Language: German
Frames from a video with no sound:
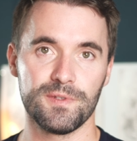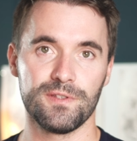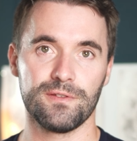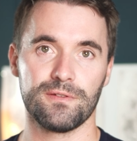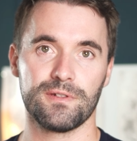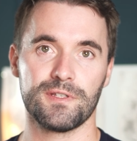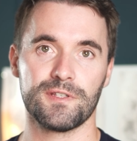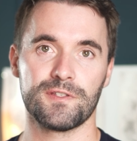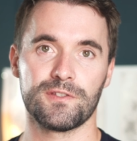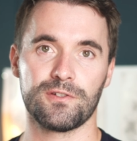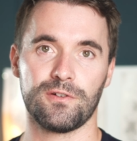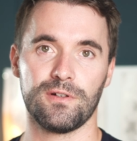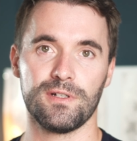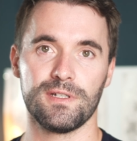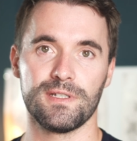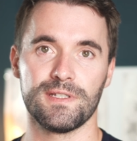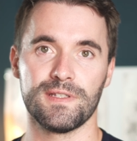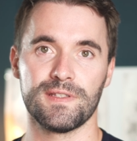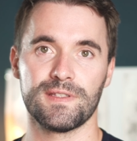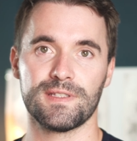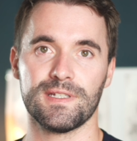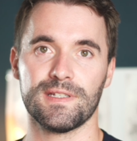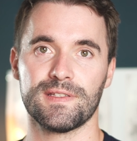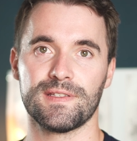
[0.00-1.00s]
besonders toll
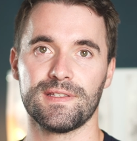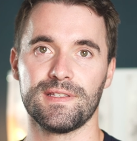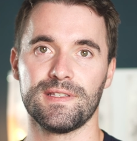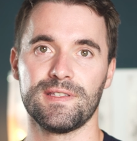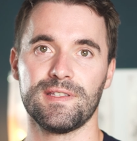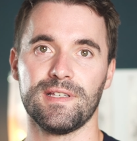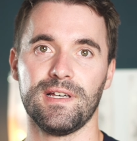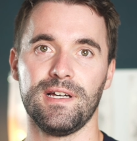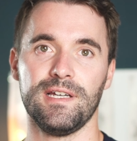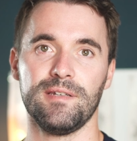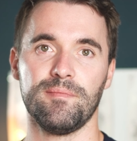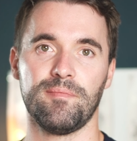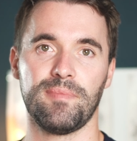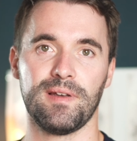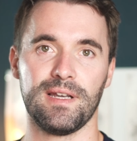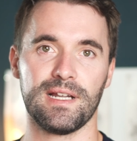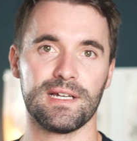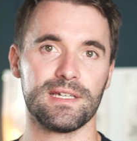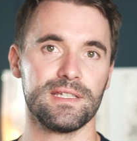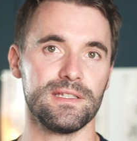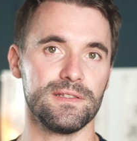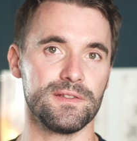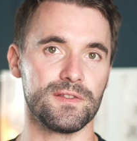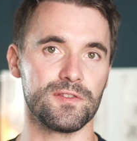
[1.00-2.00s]
ist, das ist ein
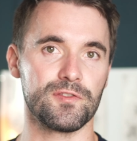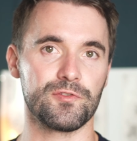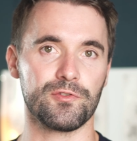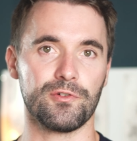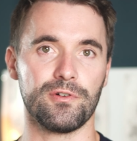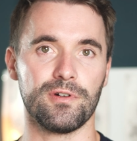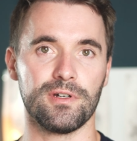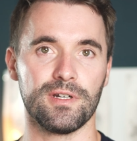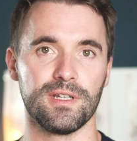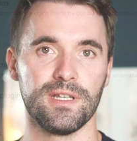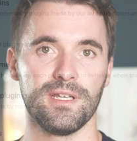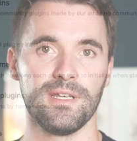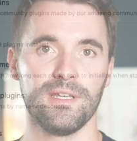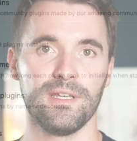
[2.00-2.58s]
Plugin-Store.